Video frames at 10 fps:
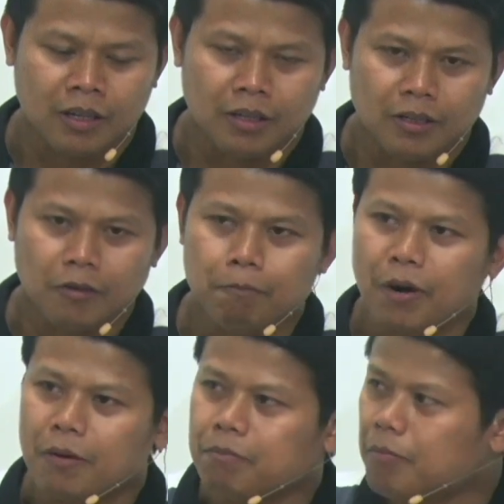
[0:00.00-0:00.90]
yung
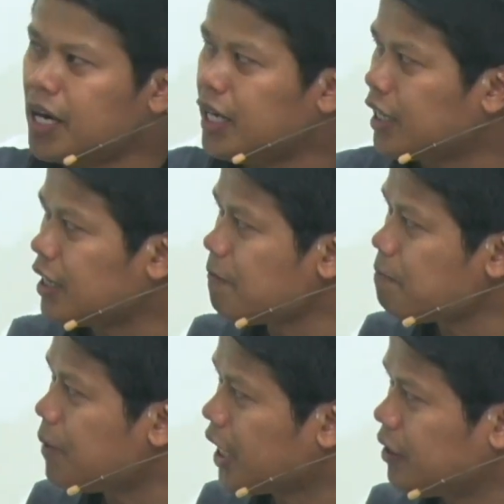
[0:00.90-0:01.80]
pagbabalik ng
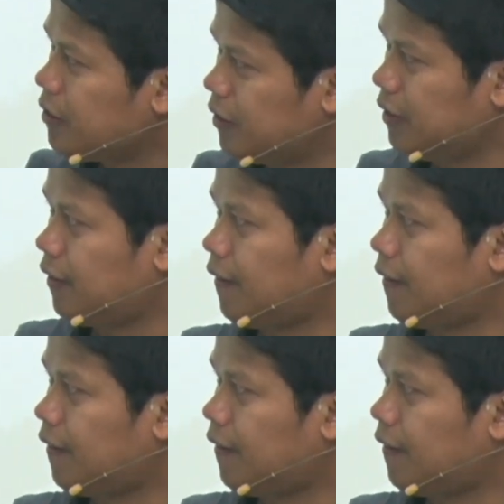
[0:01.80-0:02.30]
Panginoon,